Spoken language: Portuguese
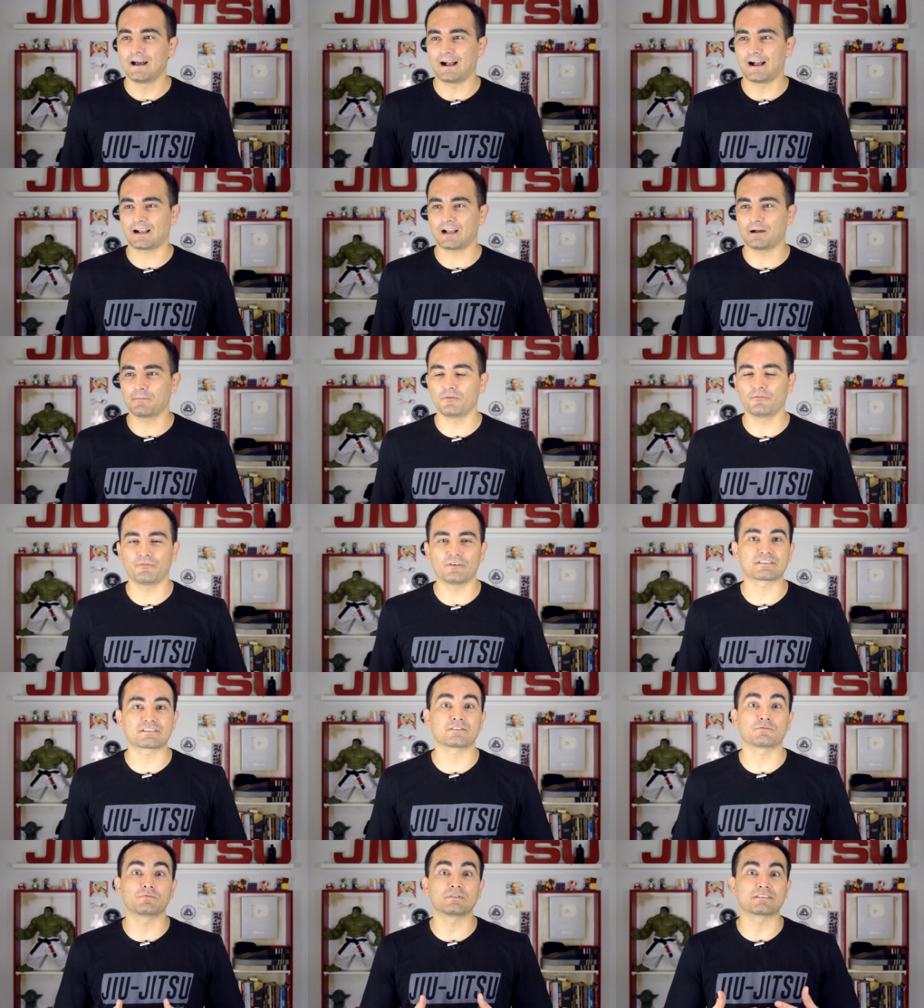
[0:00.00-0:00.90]
acabam
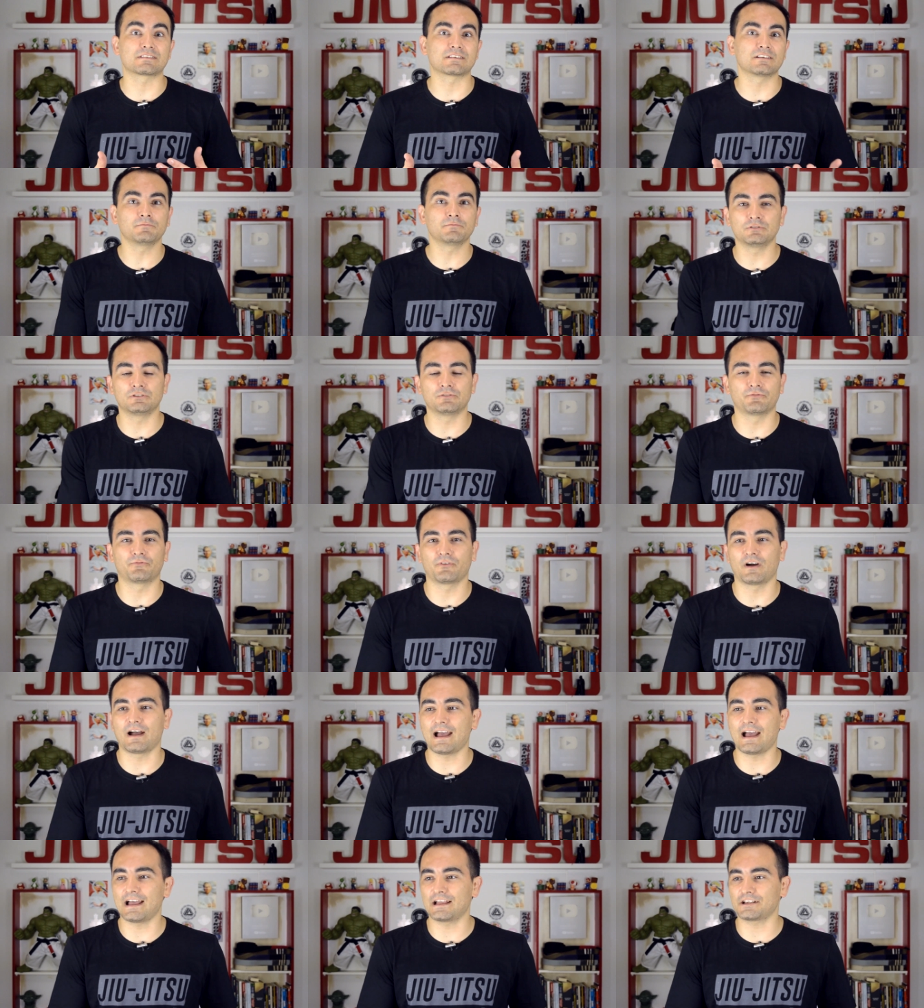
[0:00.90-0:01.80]
fazendo exame de
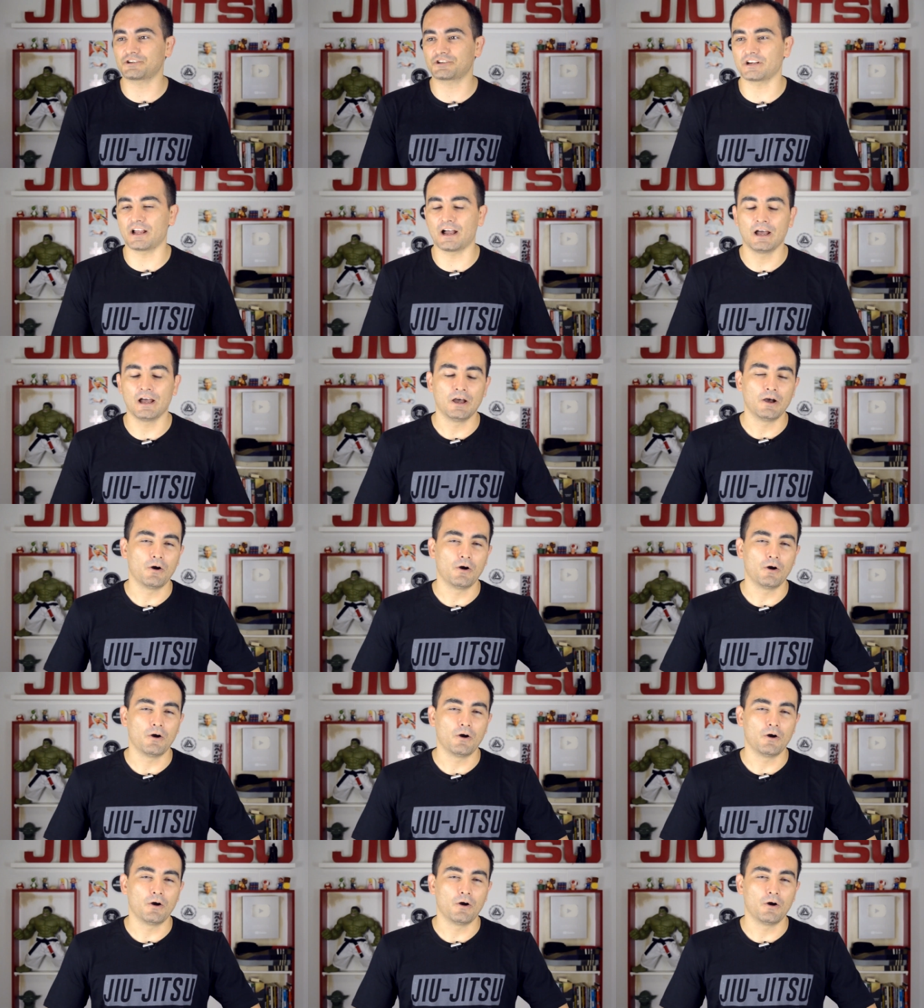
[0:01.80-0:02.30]
faixa,